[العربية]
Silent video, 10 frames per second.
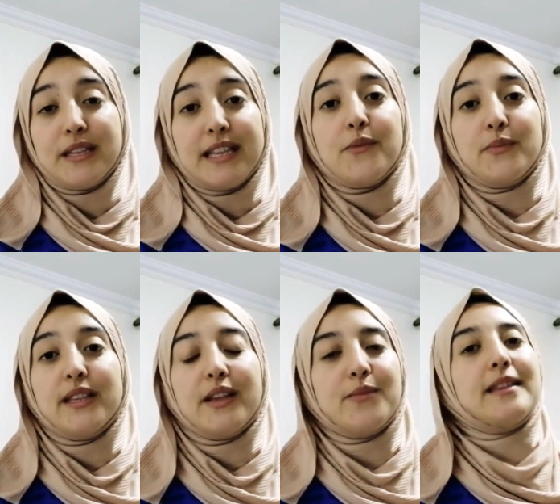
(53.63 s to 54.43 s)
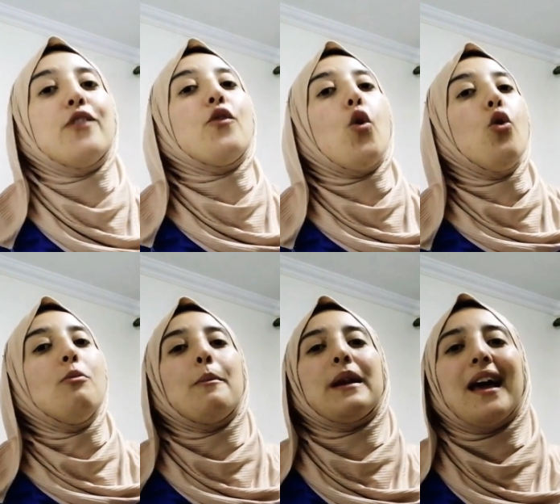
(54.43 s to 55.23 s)
بزاف بزاف بزاف
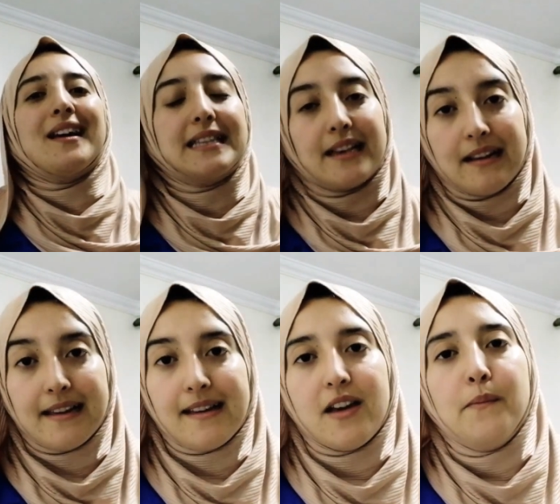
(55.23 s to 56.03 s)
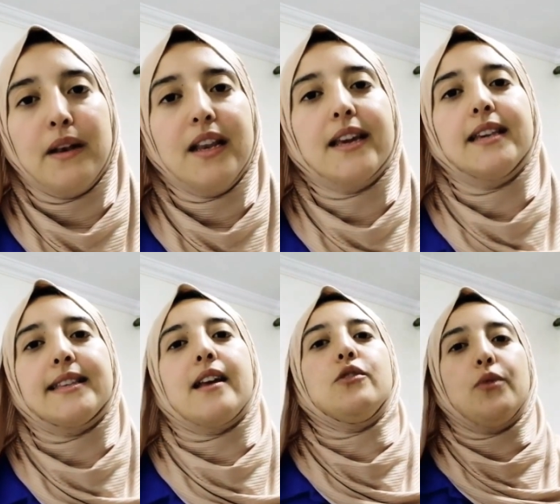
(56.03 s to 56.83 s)
وهما من اكثر لي كريم اللي
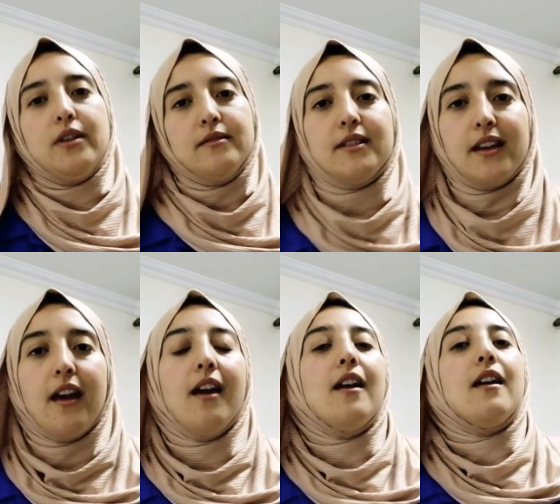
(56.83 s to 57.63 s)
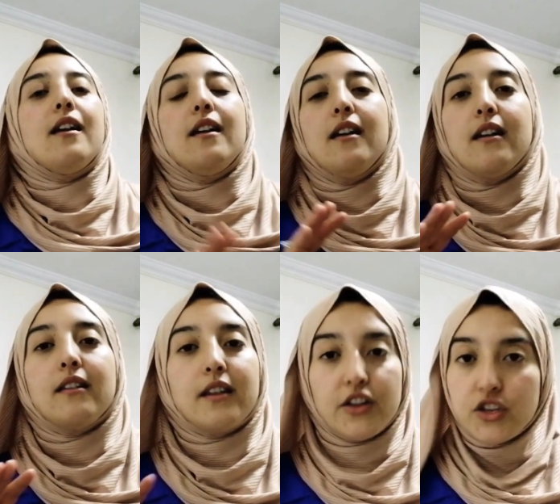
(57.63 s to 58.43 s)
كيساليو عندي آه،
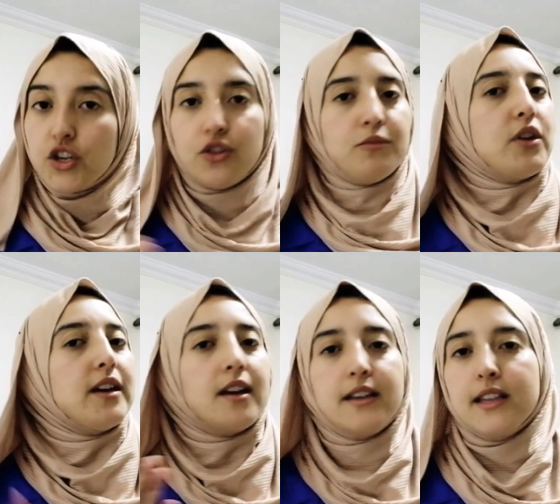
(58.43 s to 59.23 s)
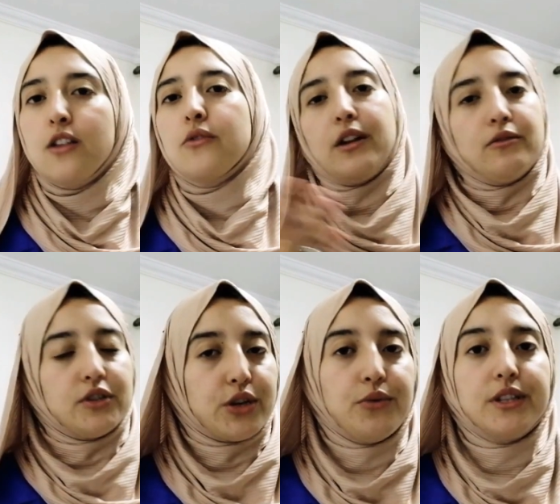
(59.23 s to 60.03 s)
كنشريهم دغيا كيساليو كنعاود
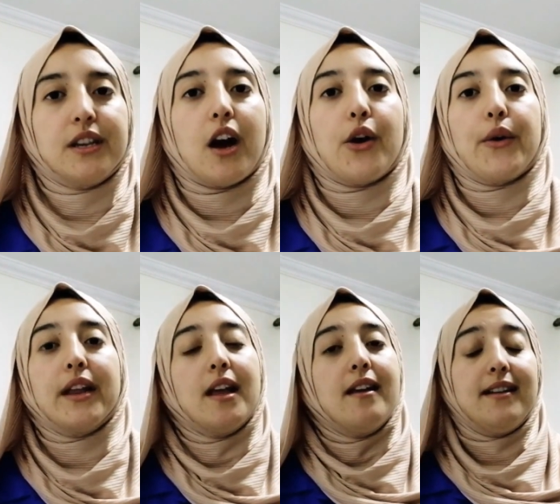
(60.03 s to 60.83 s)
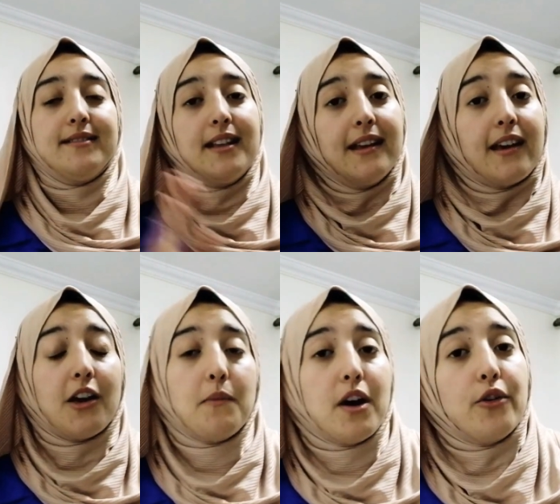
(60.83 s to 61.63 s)
نشري وحدين اخرين عندي لي
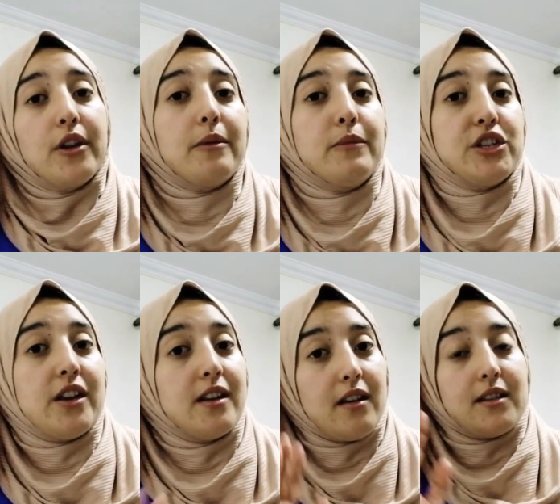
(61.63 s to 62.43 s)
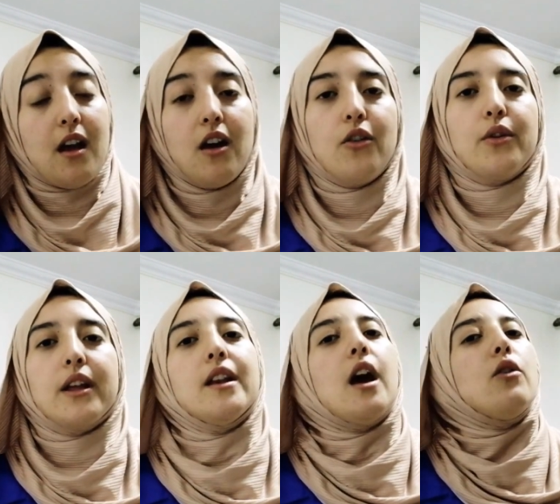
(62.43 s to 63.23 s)
كريم اخرين من شركات
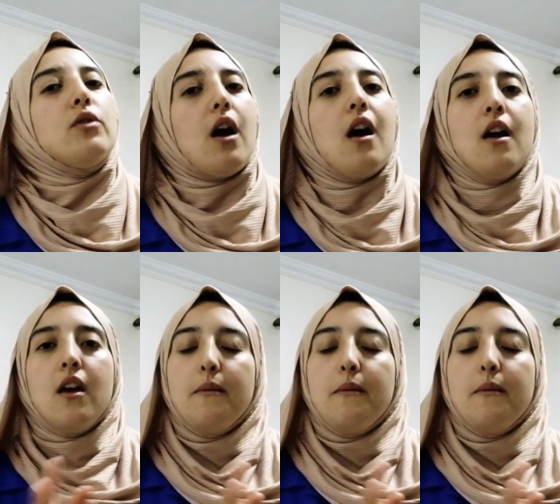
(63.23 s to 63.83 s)
اخرين اولا